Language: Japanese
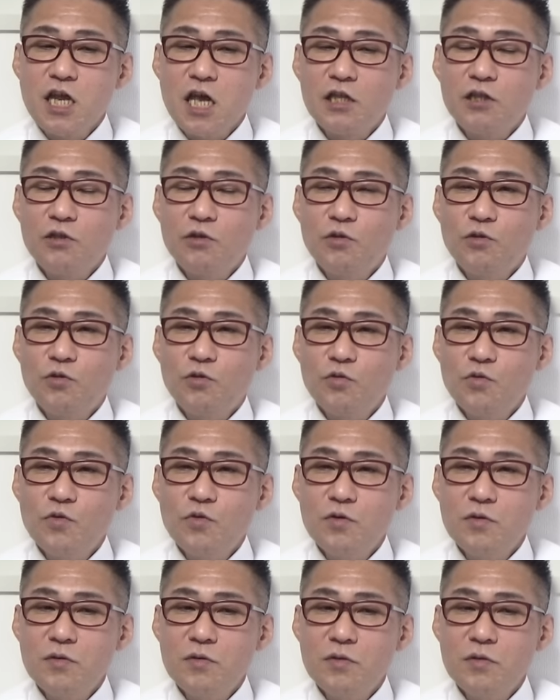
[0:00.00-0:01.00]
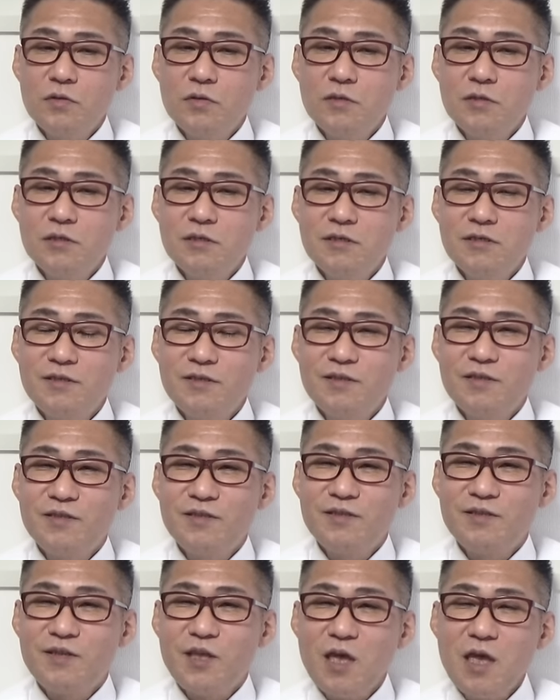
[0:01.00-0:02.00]
ネット
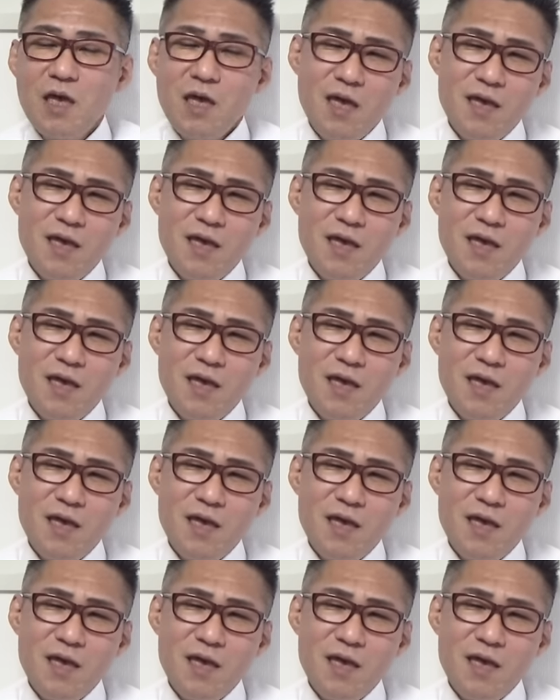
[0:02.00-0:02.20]
で